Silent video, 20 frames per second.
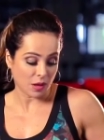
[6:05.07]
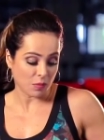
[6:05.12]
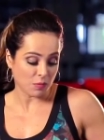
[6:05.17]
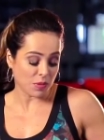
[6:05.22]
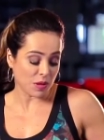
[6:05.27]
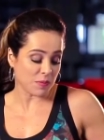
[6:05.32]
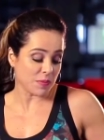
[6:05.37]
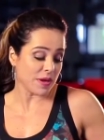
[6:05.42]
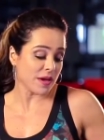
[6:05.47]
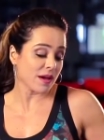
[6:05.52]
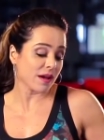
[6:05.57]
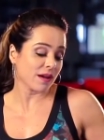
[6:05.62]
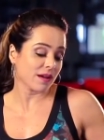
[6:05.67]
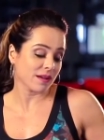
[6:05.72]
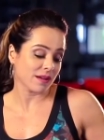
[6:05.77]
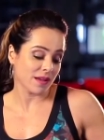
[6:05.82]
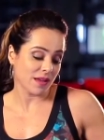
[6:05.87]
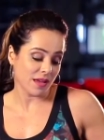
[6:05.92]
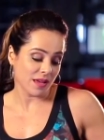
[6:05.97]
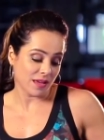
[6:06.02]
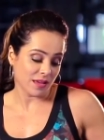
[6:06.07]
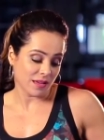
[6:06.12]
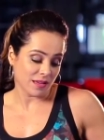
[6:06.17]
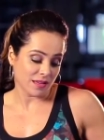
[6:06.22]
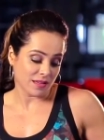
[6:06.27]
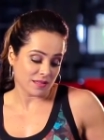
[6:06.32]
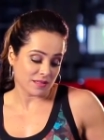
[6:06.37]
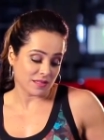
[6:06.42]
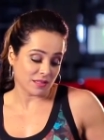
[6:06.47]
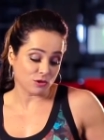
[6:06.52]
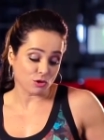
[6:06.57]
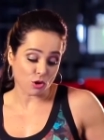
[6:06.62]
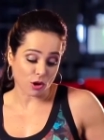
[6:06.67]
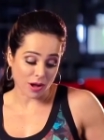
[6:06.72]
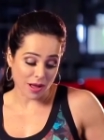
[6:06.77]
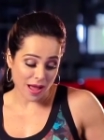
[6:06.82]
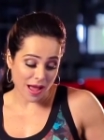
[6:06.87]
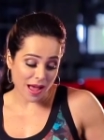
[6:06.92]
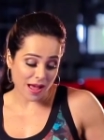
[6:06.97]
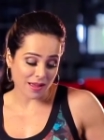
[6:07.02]
Beber, se
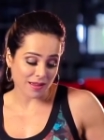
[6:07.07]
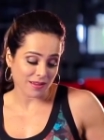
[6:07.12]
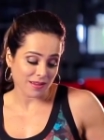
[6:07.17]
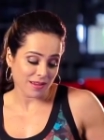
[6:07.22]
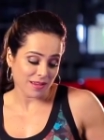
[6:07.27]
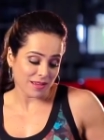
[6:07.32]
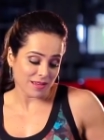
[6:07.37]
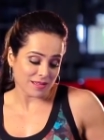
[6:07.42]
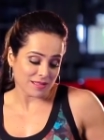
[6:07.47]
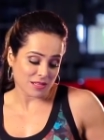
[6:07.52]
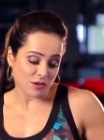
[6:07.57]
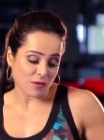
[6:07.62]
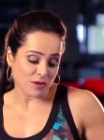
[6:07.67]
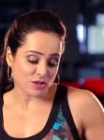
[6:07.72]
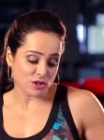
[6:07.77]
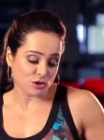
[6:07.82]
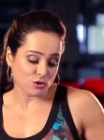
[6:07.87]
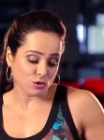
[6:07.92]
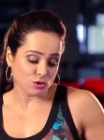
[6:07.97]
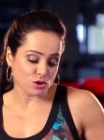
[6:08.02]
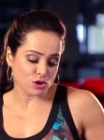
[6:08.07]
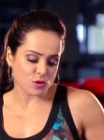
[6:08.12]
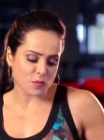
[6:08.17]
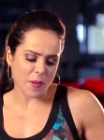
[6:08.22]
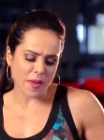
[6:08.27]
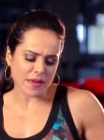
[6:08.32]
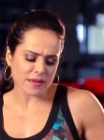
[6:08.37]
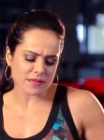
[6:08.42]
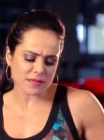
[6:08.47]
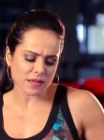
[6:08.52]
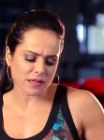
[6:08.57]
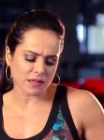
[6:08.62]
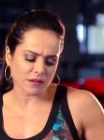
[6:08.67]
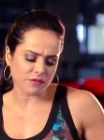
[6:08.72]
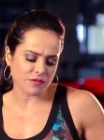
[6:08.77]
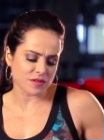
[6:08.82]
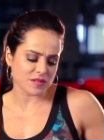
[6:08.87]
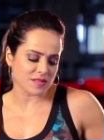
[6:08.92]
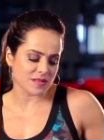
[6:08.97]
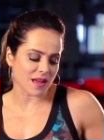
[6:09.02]
drogar, são atitudes bem
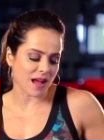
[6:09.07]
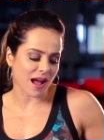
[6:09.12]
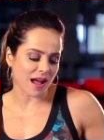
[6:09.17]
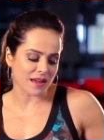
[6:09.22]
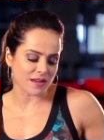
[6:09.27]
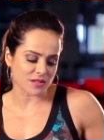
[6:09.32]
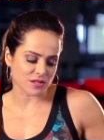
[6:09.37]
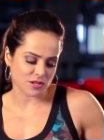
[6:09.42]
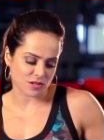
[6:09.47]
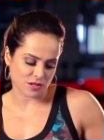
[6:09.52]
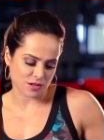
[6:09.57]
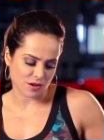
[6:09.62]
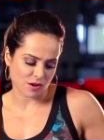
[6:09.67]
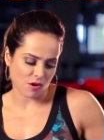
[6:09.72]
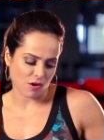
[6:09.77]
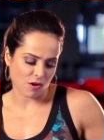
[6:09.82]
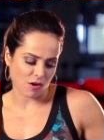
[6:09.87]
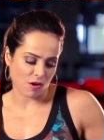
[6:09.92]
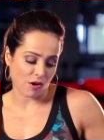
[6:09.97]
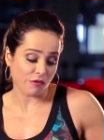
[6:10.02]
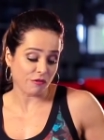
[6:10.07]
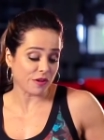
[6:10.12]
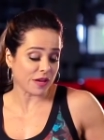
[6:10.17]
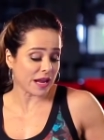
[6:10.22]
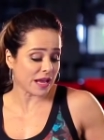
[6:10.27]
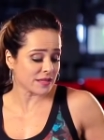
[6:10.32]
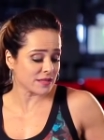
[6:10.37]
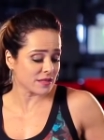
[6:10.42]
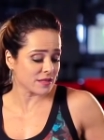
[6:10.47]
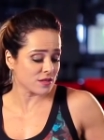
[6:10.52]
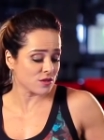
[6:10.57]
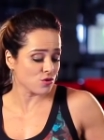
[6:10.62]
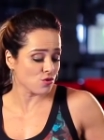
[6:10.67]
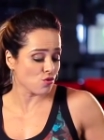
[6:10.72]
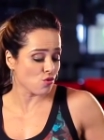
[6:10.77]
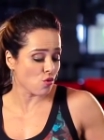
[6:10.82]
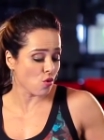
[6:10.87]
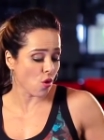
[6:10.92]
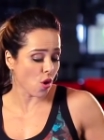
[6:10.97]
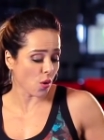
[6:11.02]
sacrificiais. Oferece-se o
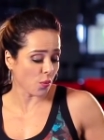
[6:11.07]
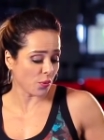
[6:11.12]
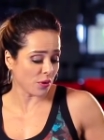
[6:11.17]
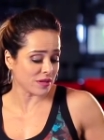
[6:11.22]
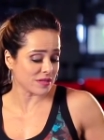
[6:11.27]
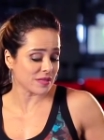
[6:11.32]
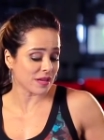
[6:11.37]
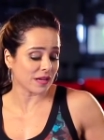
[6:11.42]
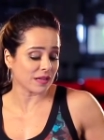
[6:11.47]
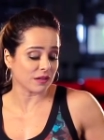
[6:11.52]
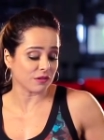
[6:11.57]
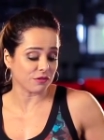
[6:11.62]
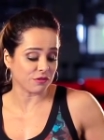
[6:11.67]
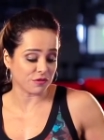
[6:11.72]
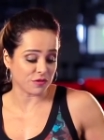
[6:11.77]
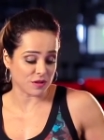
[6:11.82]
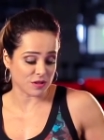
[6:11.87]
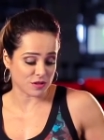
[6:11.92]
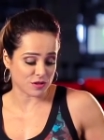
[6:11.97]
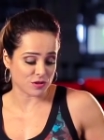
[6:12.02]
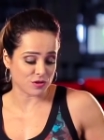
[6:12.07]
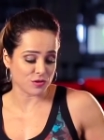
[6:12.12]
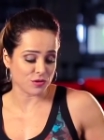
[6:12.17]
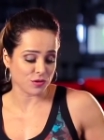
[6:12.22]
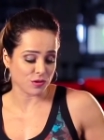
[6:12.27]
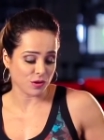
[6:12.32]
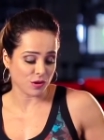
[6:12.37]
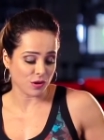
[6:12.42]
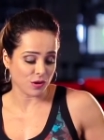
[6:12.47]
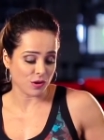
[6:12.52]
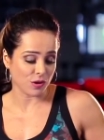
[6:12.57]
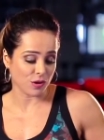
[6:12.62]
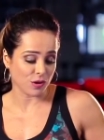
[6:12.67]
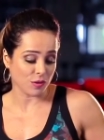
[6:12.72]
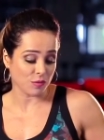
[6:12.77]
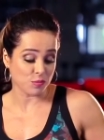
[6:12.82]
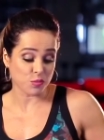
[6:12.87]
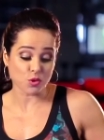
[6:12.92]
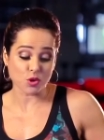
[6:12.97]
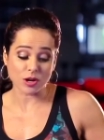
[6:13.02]
corpo em sacrifício.
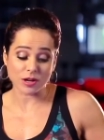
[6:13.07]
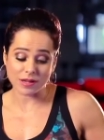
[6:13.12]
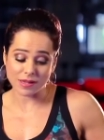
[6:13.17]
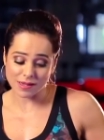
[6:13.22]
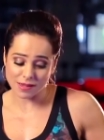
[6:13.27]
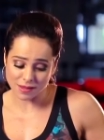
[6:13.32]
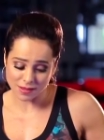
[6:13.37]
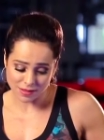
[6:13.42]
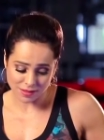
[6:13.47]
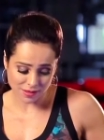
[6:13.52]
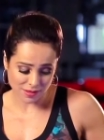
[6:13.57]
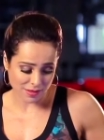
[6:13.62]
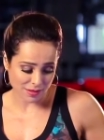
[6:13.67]
Por quê?